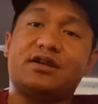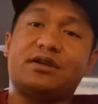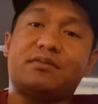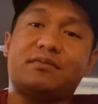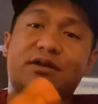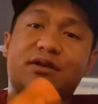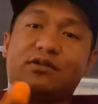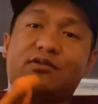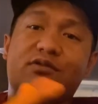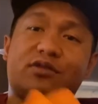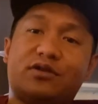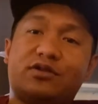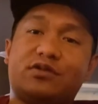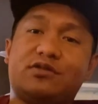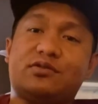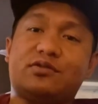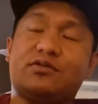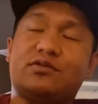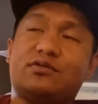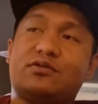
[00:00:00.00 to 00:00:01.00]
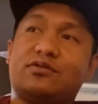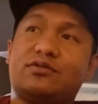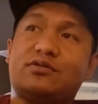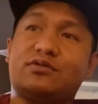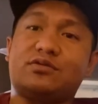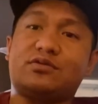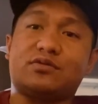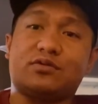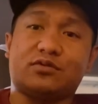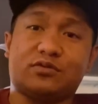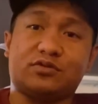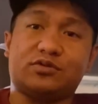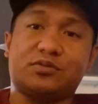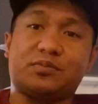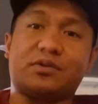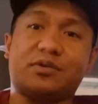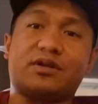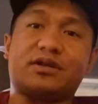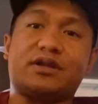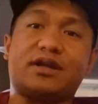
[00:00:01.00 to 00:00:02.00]
patuloy nyo kung
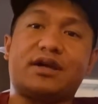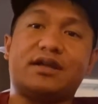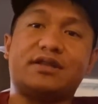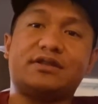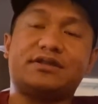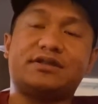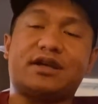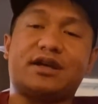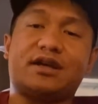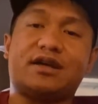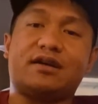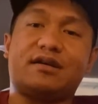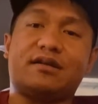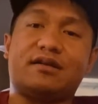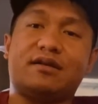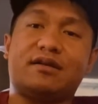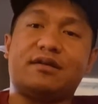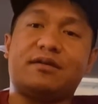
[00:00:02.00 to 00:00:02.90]
suportahan sa